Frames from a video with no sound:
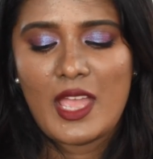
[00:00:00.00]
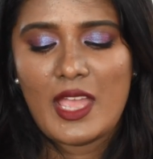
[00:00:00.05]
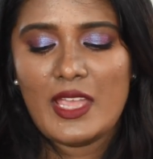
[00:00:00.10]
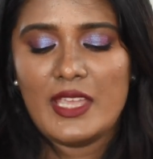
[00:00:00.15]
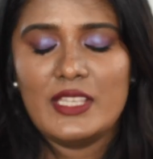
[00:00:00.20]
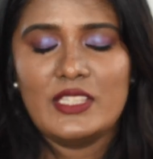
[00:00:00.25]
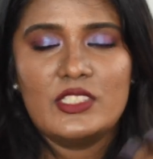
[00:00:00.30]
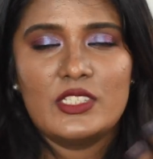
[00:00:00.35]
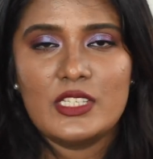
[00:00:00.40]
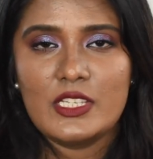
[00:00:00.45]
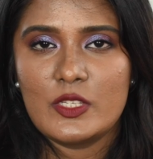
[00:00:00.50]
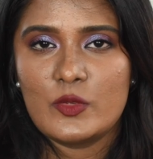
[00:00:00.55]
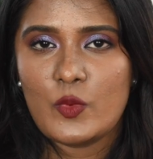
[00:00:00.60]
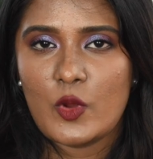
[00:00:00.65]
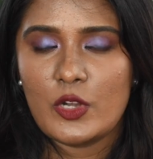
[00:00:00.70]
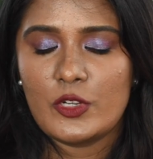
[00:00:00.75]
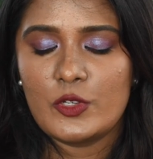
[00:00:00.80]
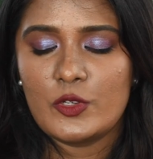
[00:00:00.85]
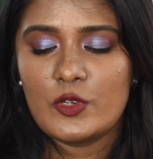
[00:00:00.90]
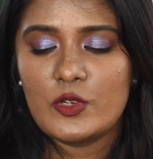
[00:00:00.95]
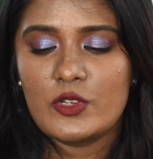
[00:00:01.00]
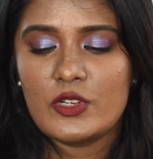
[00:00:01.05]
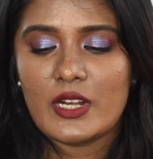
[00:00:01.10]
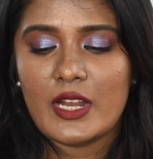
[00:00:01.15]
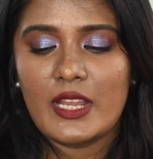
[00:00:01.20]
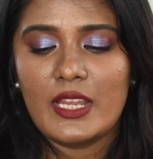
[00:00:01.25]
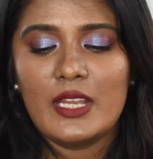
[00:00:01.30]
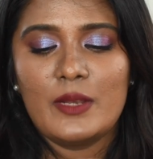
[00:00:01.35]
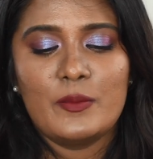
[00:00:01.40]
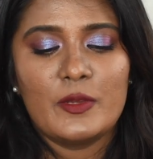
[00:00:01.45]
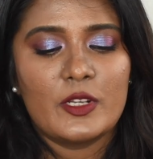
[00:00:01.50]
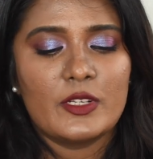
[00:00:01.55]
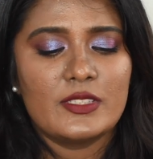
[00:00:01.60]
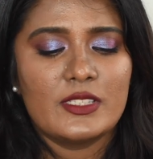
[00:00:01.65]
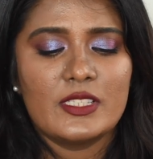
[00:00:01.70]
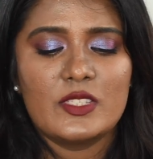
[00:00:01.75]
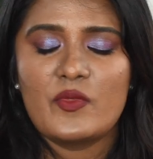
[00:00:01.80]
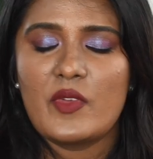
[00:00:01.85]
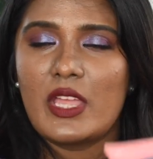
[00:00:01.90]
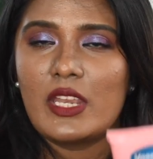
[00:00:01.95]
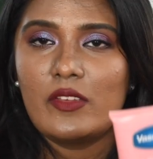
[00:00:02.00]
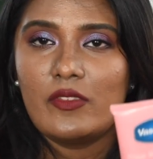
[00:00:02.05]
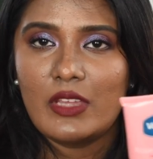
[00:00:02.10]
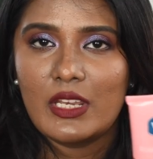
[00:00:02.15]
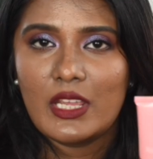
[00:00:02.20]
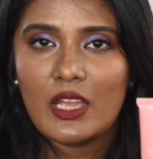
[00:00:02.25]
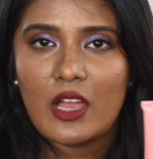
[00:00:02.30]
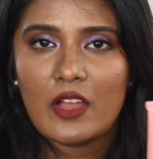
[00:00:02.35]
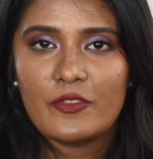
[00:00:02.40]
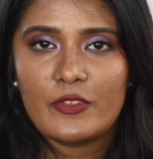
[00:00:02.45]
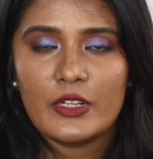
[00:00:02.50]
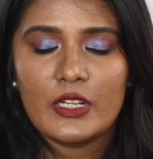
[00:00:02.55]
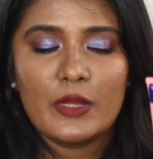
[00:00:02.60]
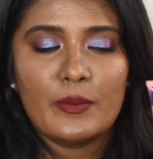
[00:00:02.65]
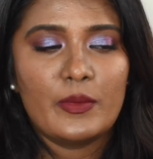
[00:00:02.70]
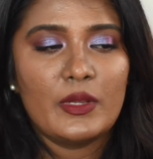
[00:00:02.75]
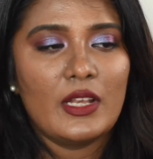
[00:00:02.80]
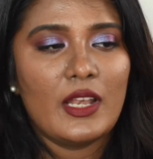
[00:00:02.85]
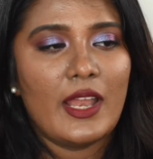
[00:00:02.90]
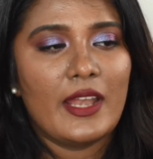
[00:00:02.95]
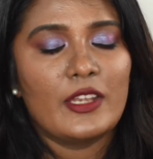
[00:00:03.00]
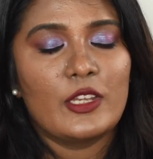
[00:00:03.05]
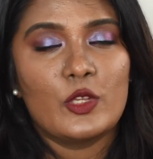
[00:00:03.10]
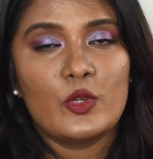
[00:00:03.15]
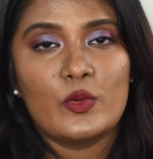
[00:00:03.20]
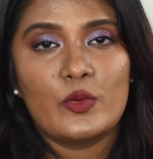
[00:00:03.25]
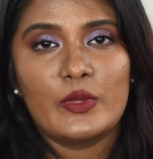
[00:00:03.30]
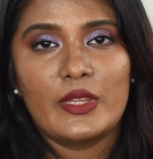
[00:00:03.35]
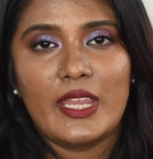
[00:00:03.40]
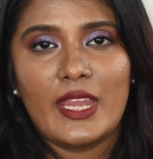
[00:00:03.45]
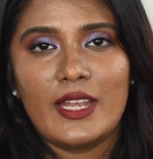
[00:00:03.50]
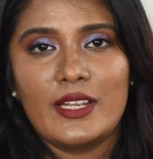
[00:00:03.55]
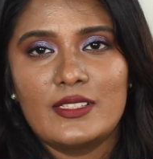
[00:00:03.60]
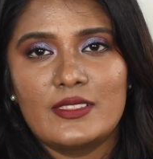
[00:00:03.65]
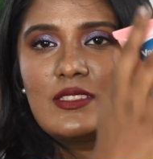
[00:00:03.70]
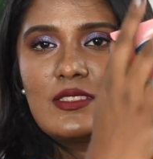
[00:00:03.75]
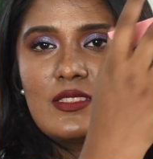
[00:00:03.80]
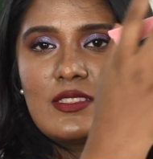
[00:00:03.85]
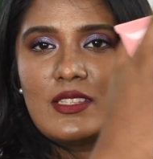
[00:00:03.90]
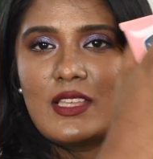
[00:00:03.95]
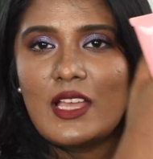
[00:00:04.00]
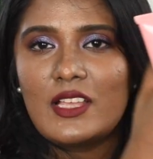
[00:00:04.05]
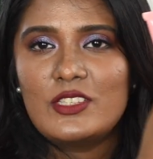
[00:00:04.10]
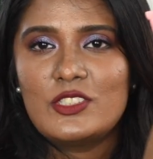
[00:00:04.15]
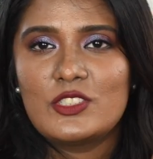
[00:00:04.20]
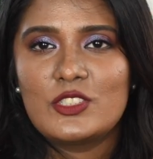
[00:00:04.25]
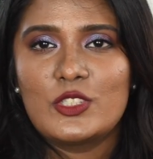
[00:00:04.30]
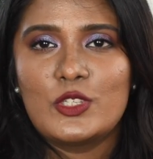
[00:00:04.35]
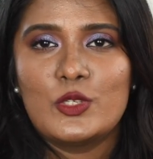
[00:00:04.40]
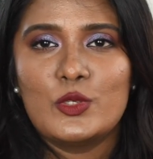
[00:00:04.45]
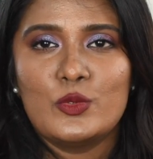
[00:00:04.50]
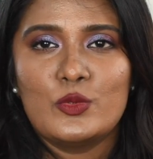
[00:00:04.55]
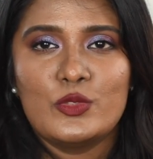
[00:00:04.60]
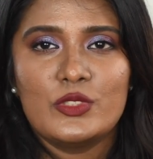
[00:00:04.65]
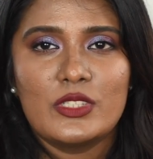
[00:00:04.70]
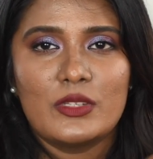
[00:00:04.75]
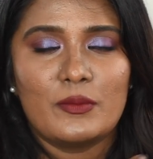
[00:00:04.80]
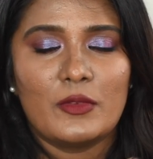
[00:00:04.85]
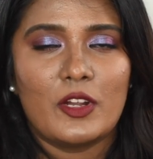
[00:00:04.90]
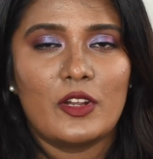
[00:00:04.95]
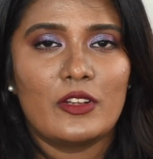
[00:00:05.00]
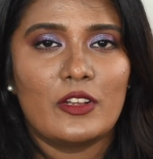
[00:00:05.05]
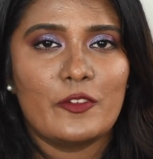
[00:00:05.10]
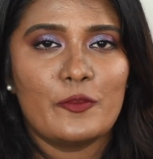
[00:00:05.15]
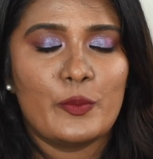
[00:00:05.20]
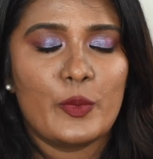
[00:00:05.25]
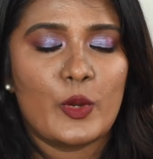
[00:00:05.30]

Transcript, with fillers: ஐ ஜஸ்ட் வாண்டட் டு ட்ரை இட் பிகாஸ் இட்ஸ் வெரி வெரி அஃபோர்டபுள் அண்ட் யூ கெட் சச் ஹியூஜ் அமௌண்ட் ஆஃப்